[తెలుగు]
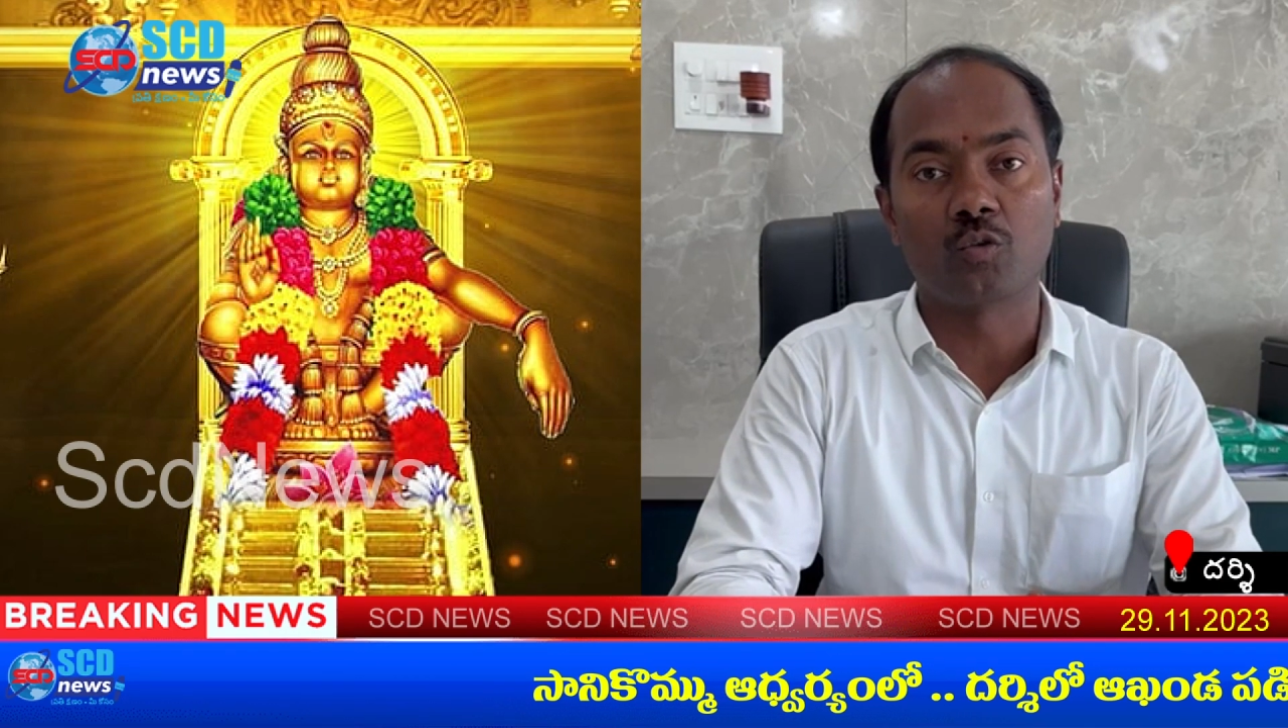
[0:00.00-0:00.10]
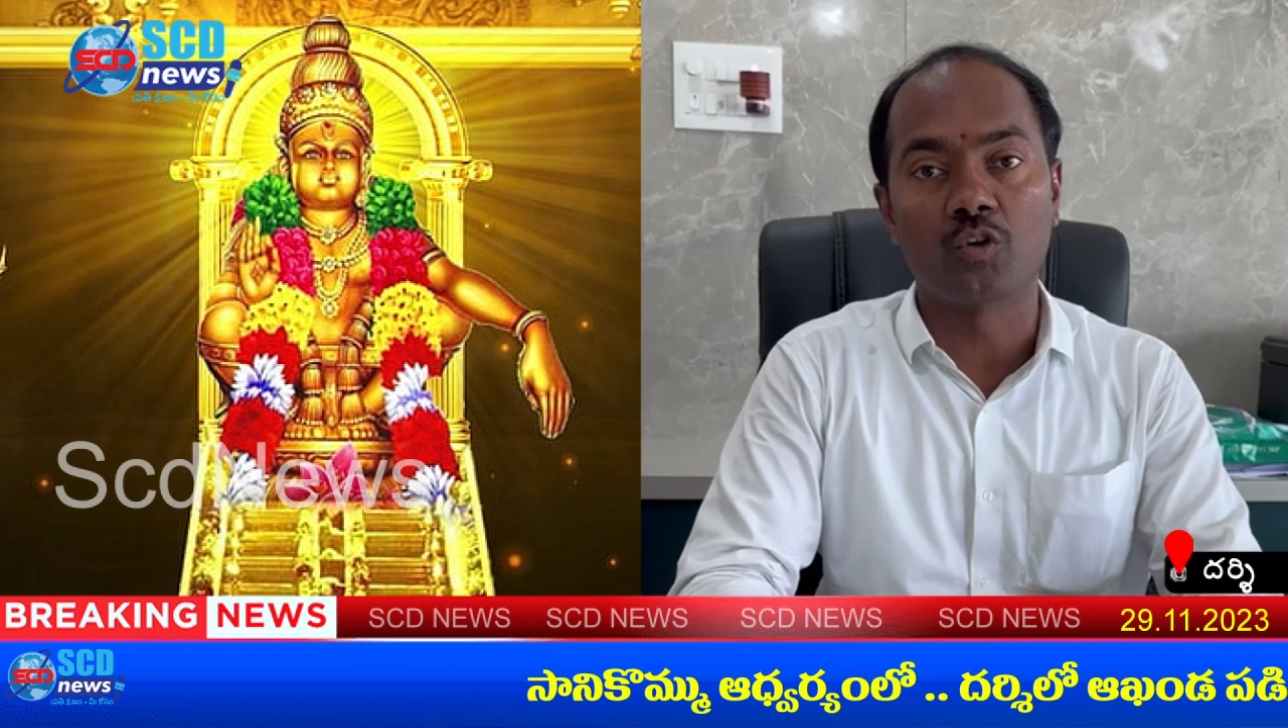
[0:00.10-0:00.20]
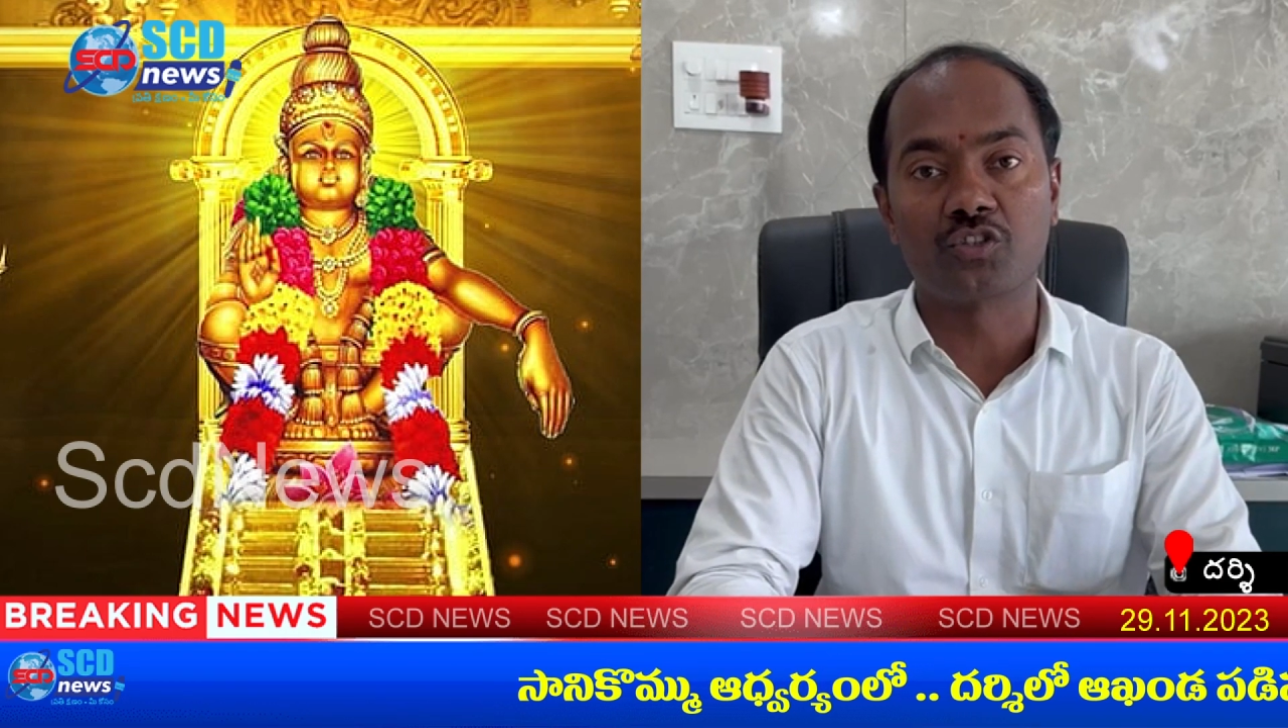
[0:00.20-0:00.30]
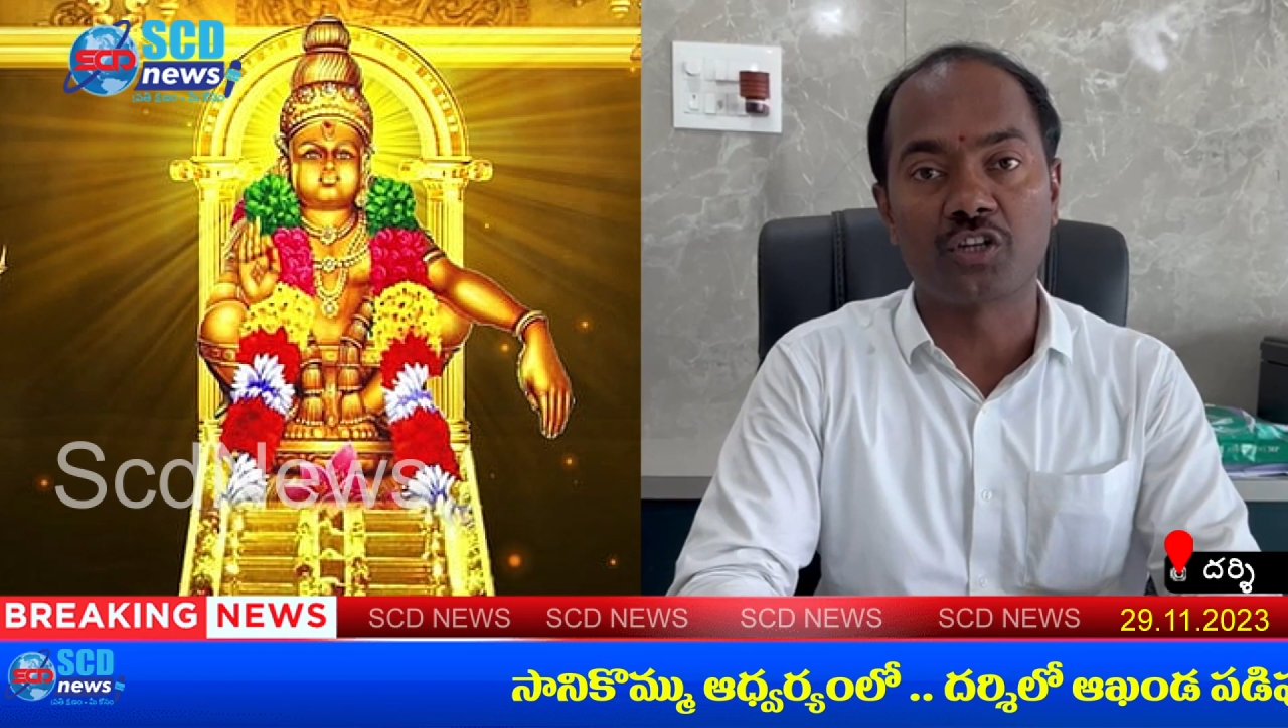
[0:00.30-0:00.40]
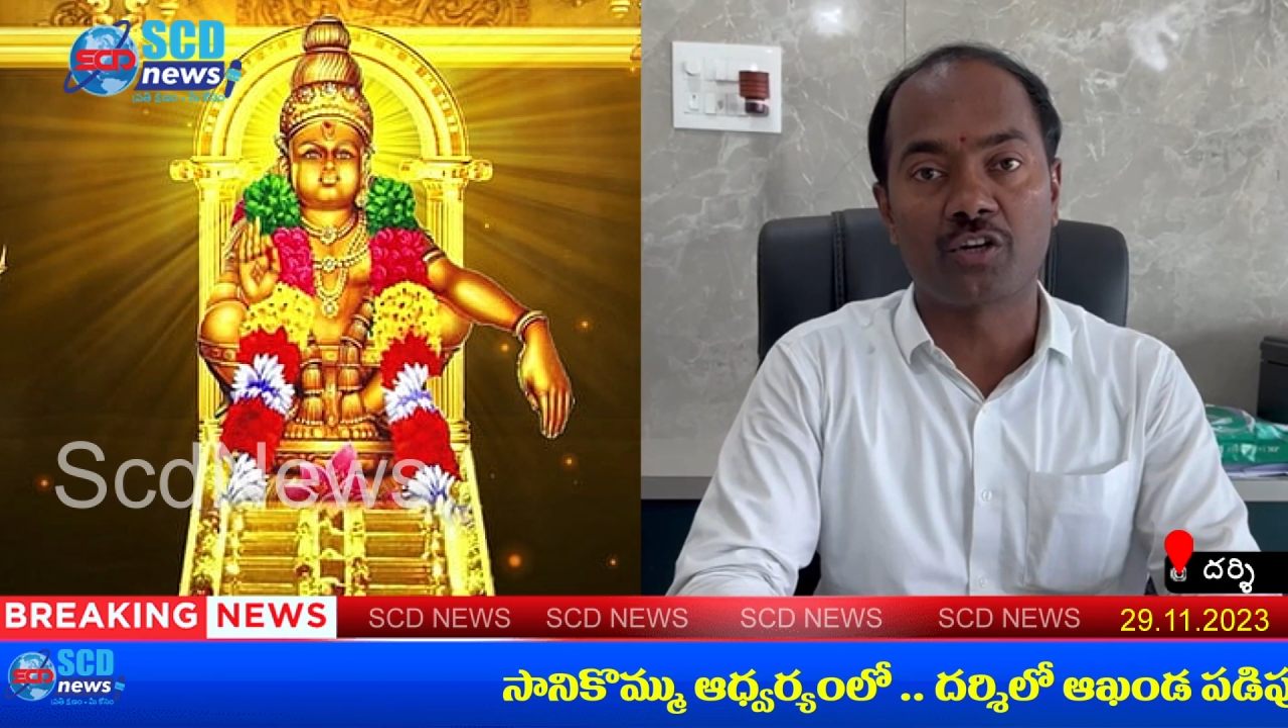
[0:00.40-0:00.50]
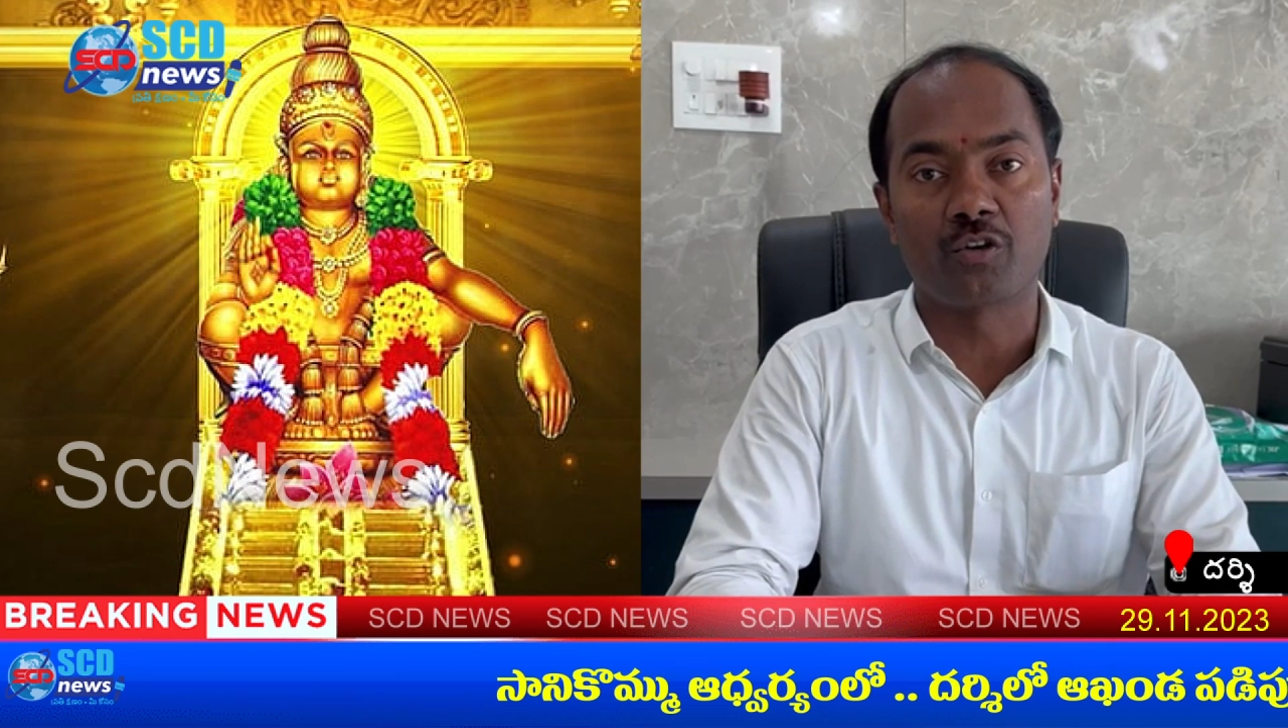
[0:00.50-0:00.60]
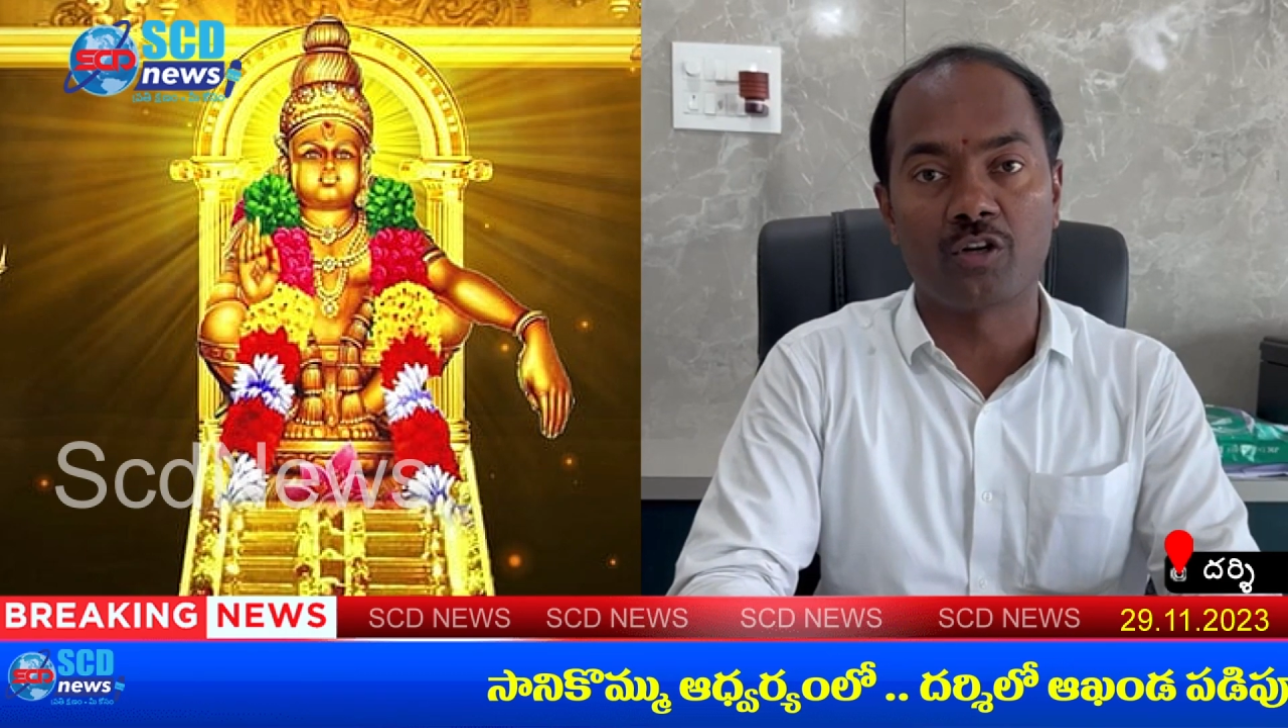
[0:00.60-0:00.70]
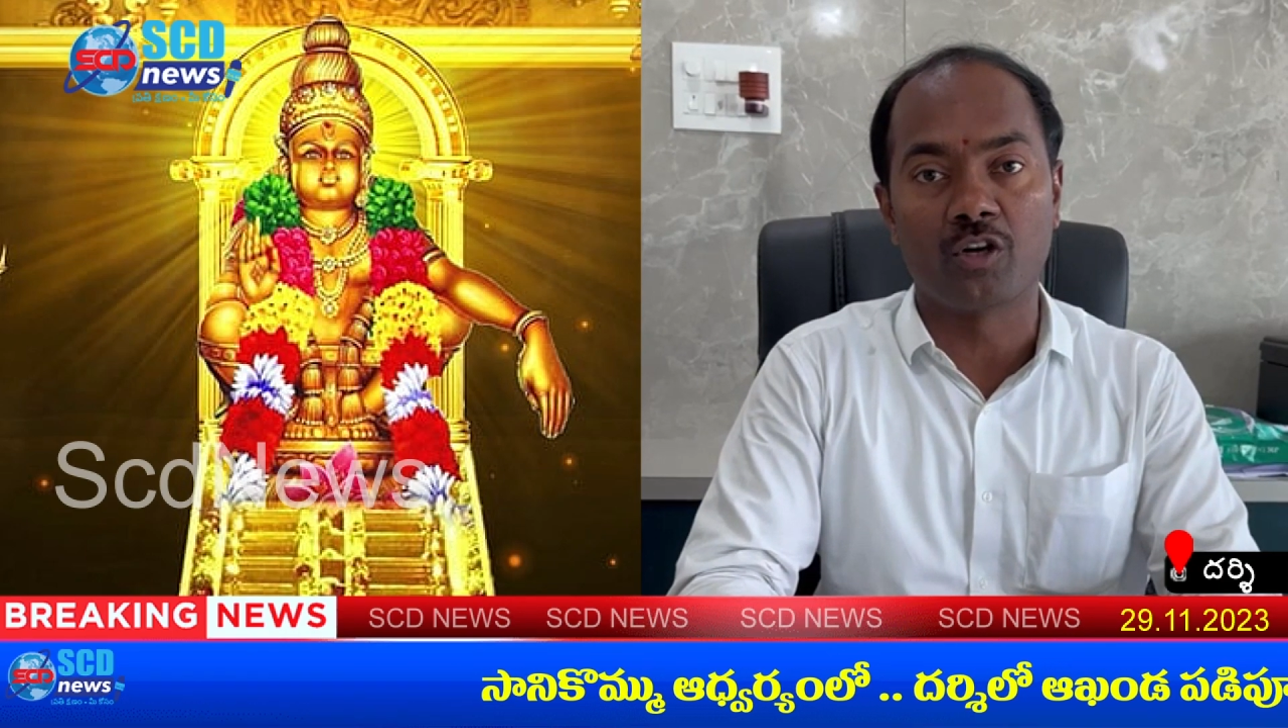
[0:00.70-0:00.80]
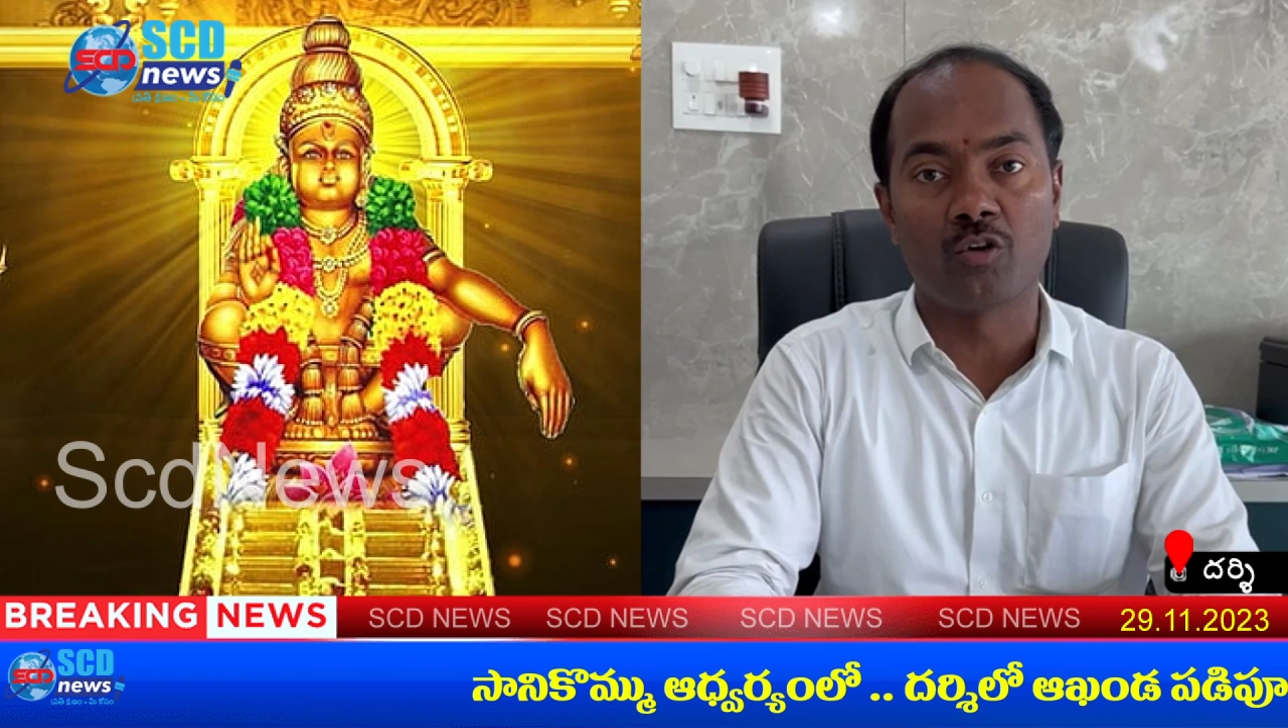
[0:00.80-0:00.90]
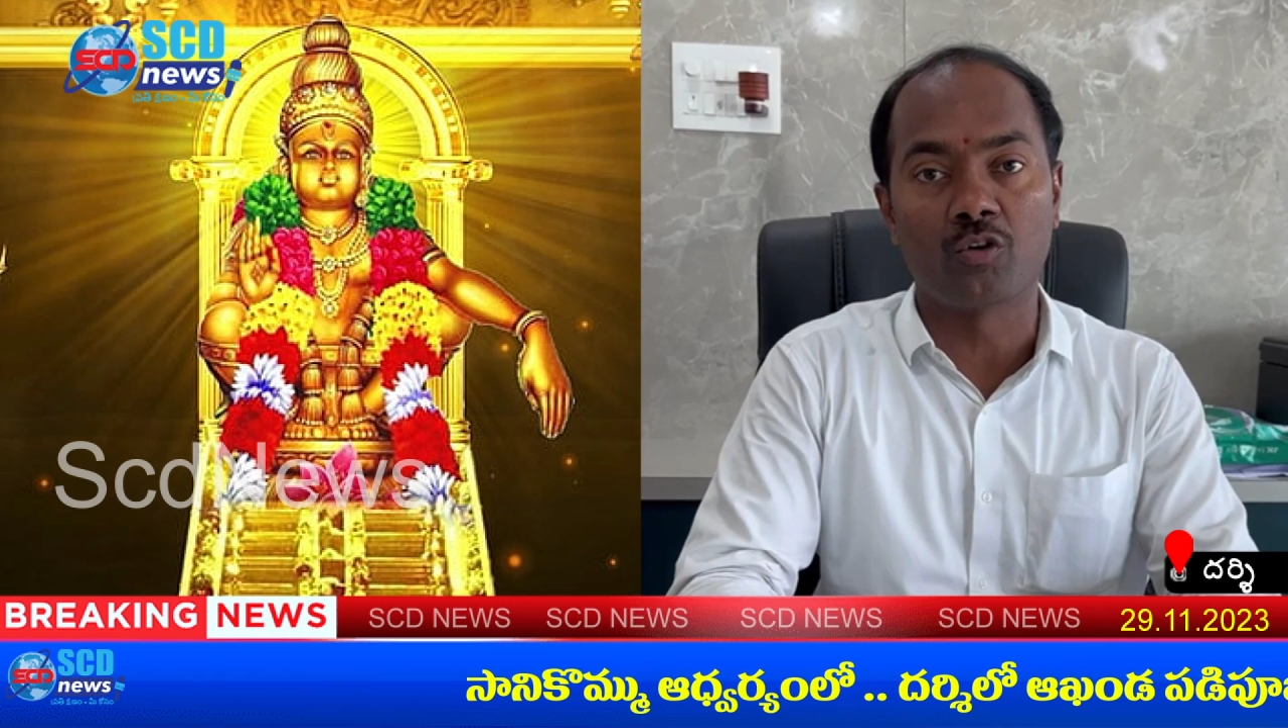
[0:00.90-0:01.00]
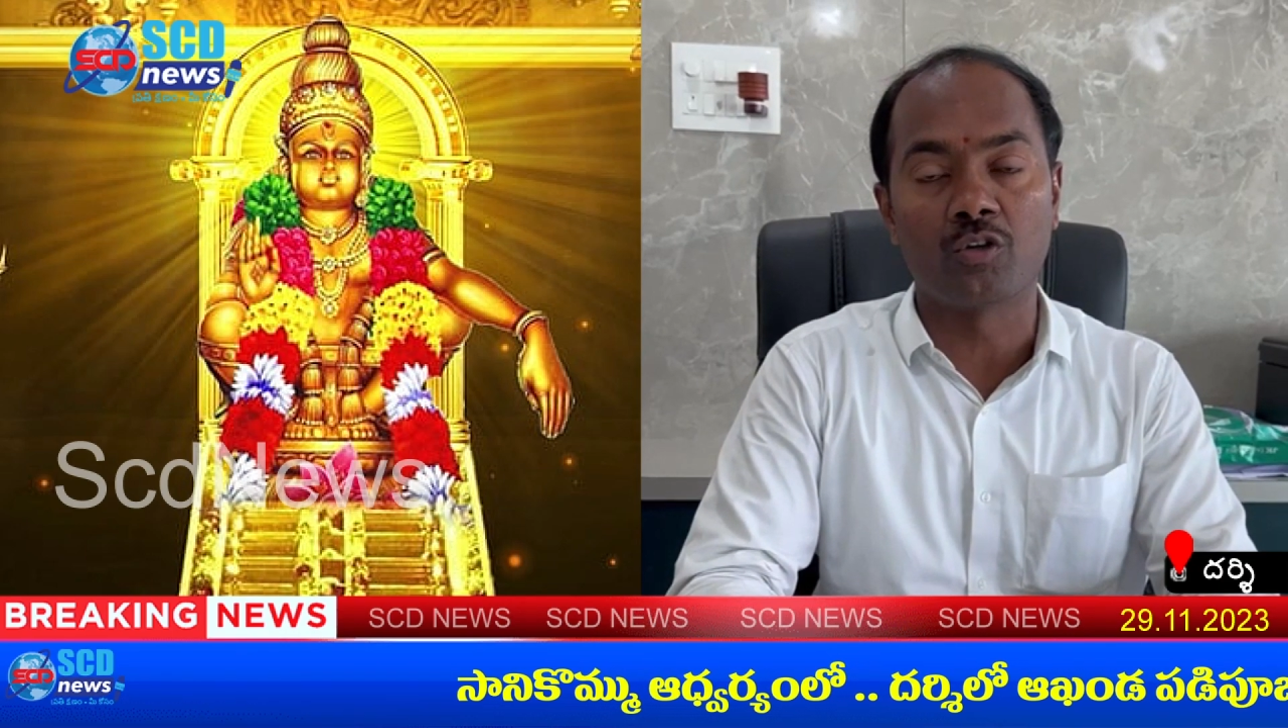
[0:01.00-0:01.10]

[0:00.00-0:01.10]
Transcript: కుర్చే రోడ్లో